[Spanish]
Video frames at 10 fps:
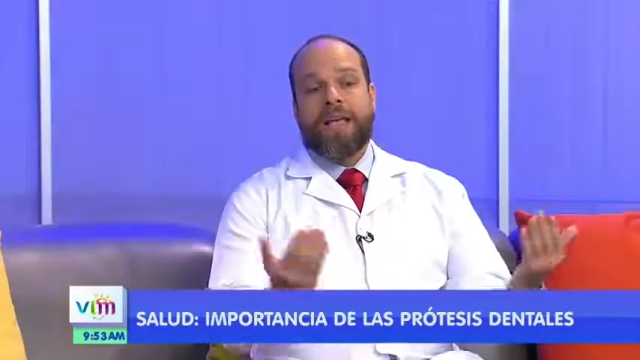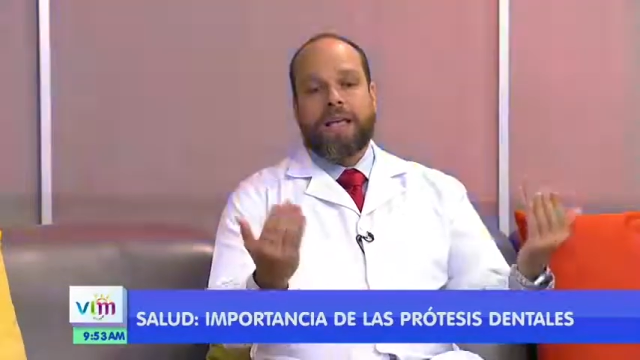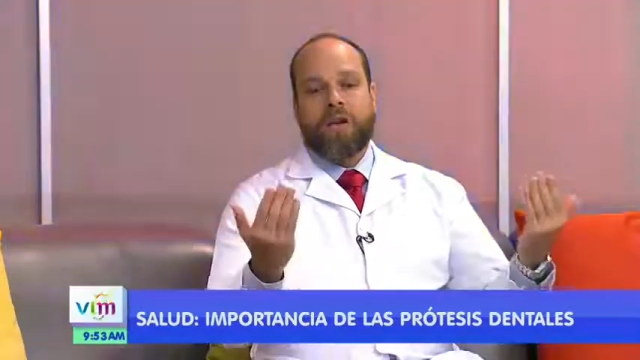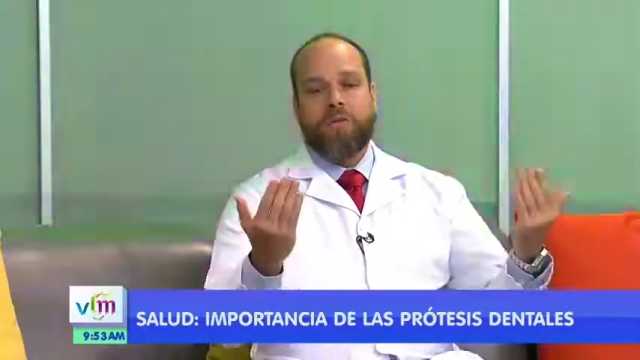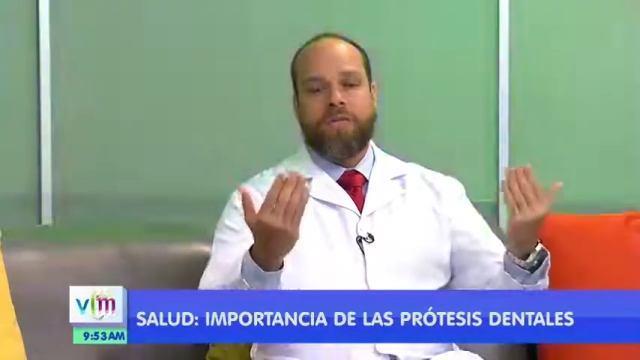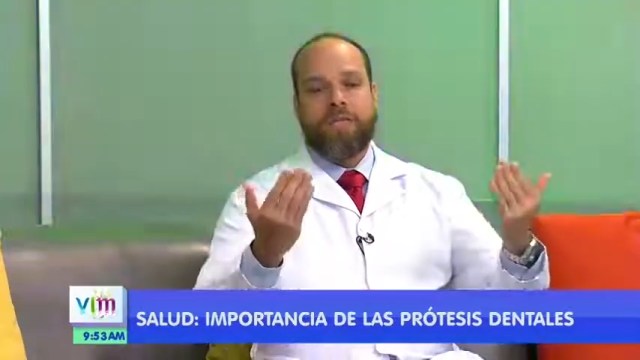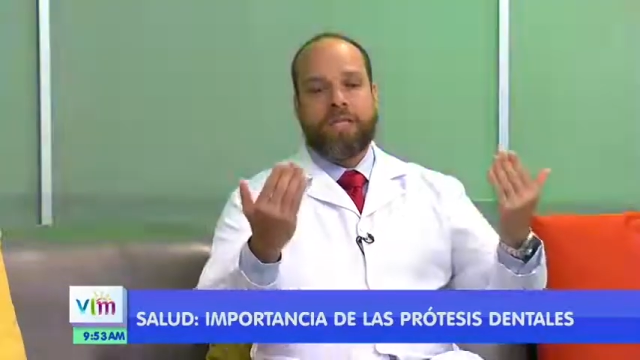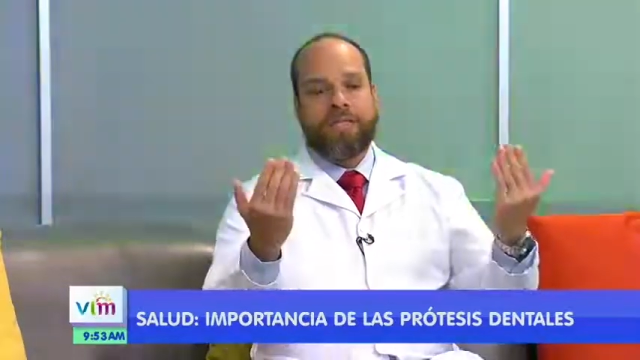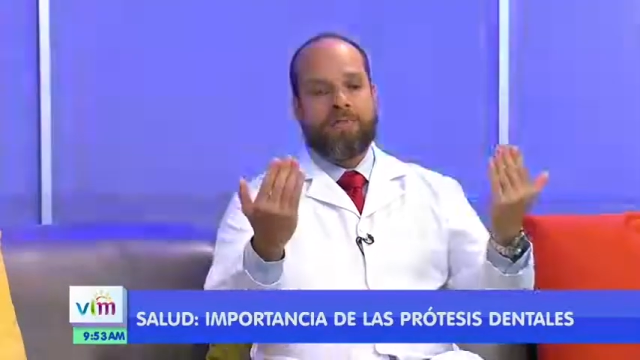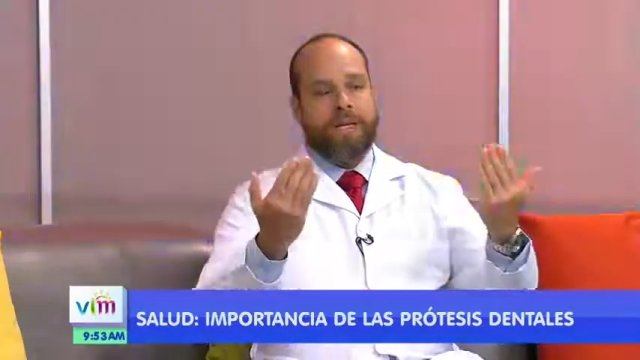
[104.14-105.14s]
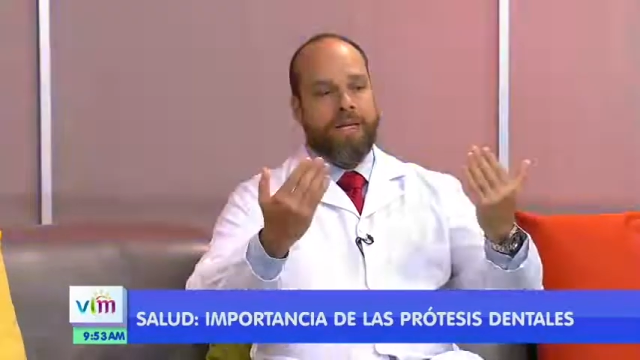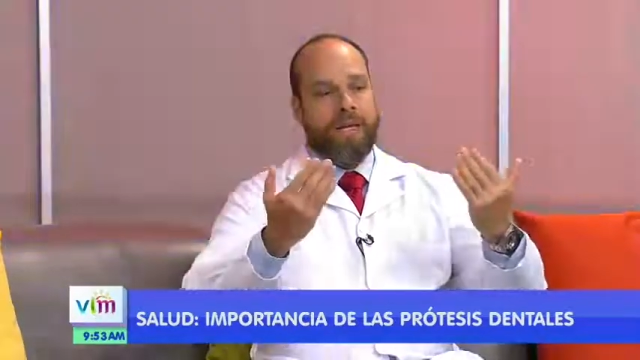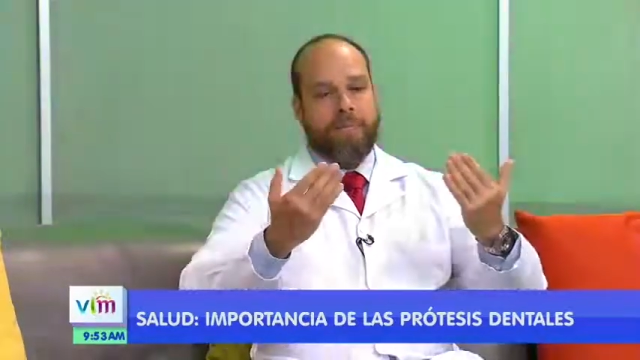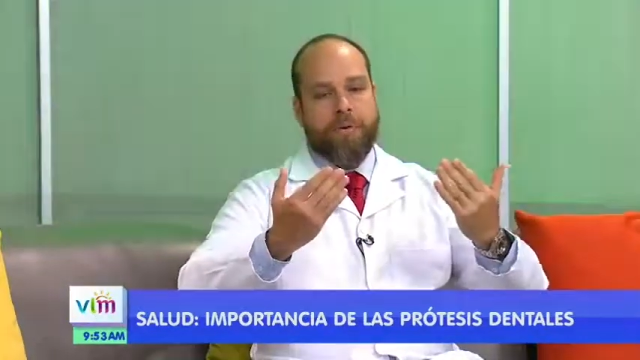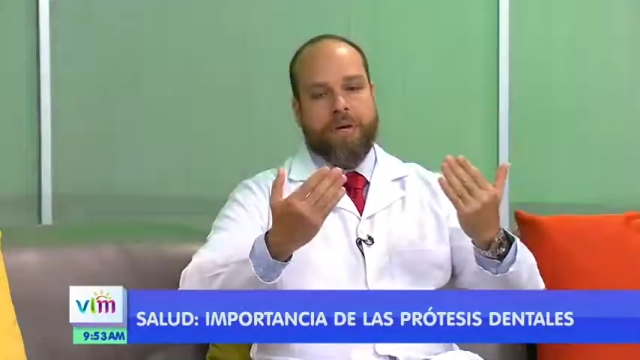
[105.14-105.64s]
y los otros dientes se
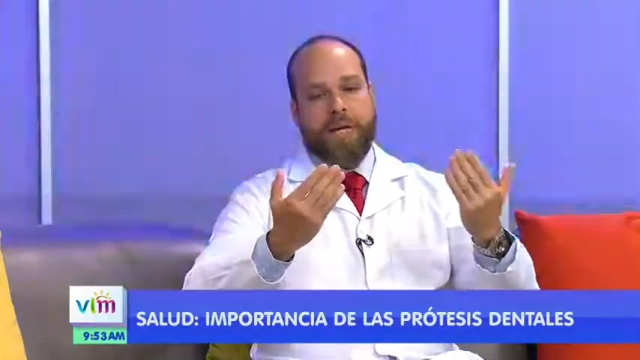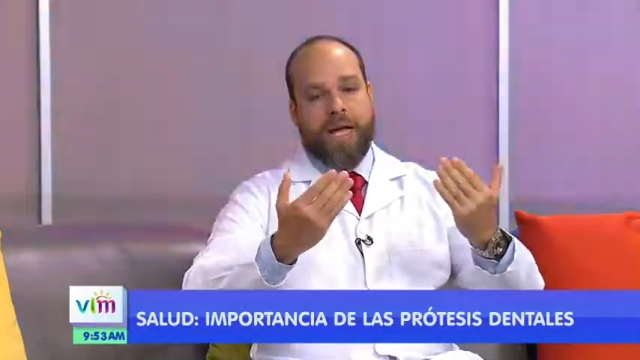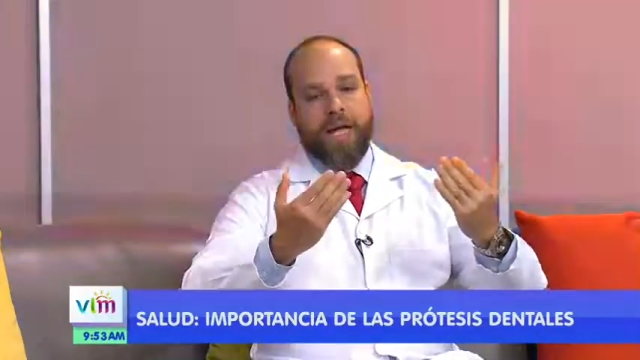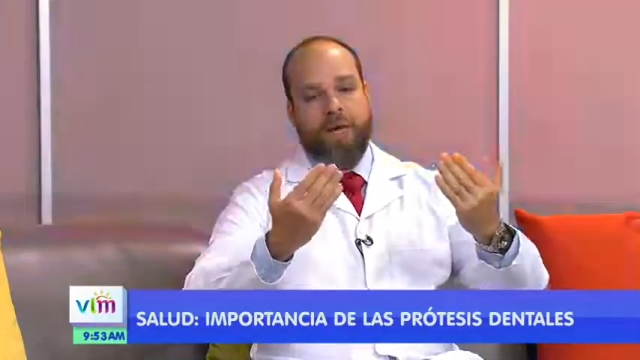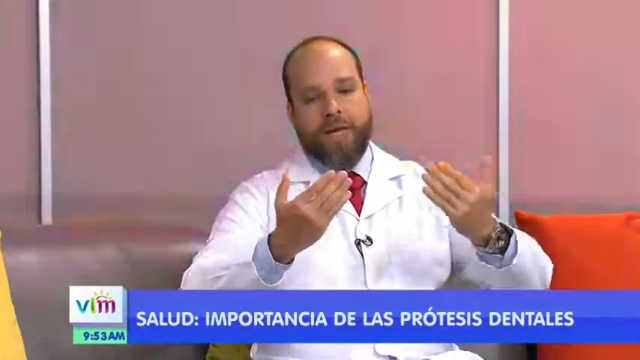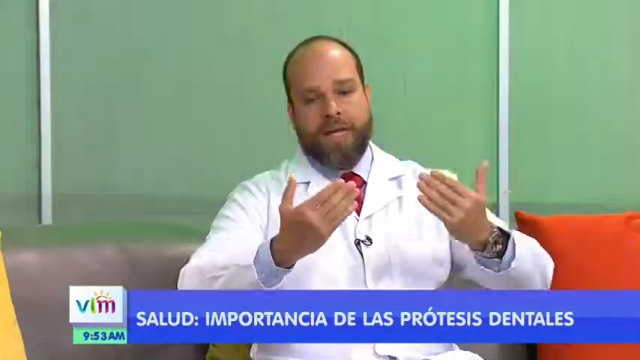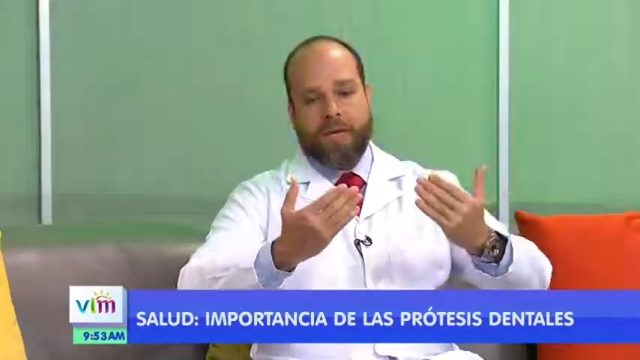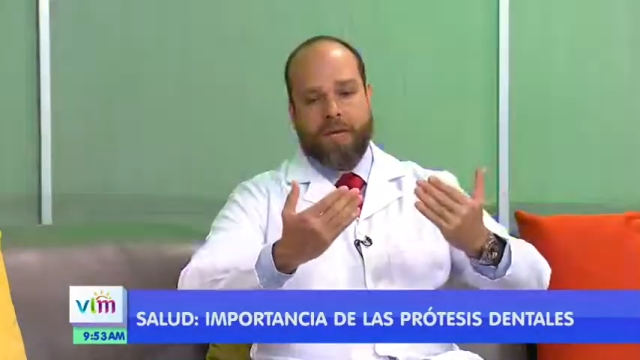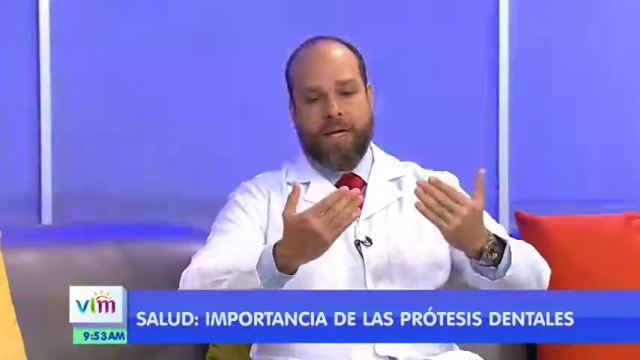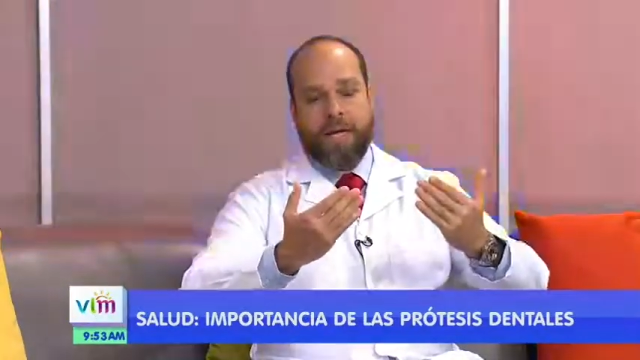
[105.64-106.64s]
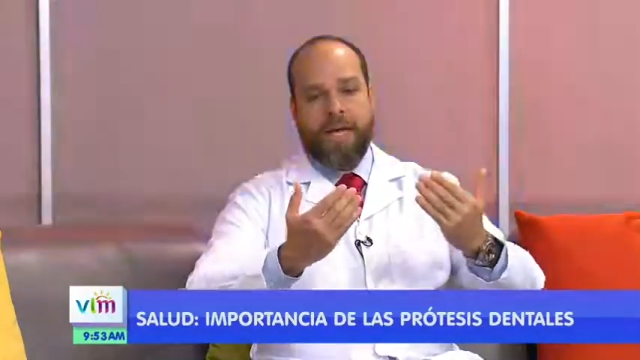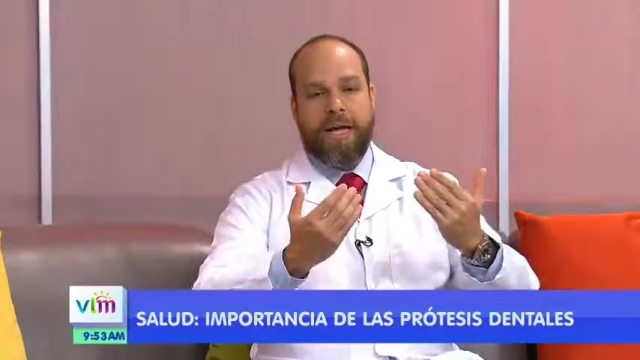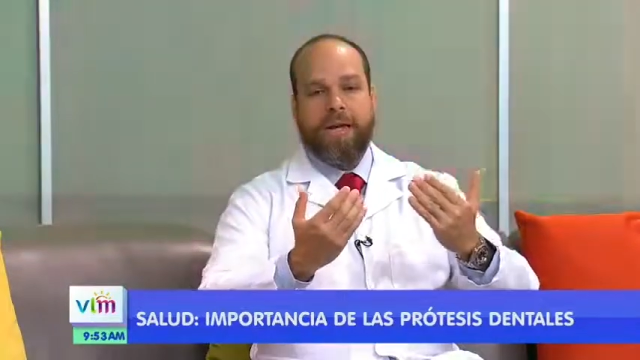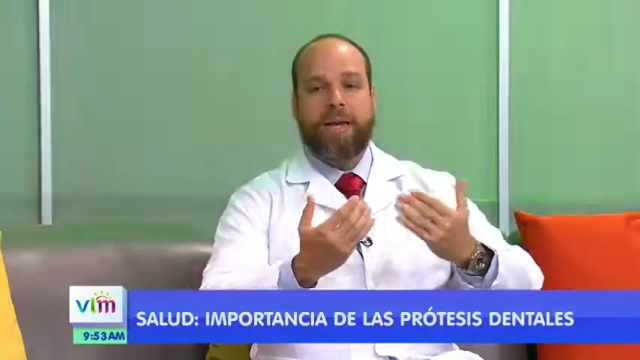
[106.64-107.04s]
empiezan a proclinar o a retroclinar.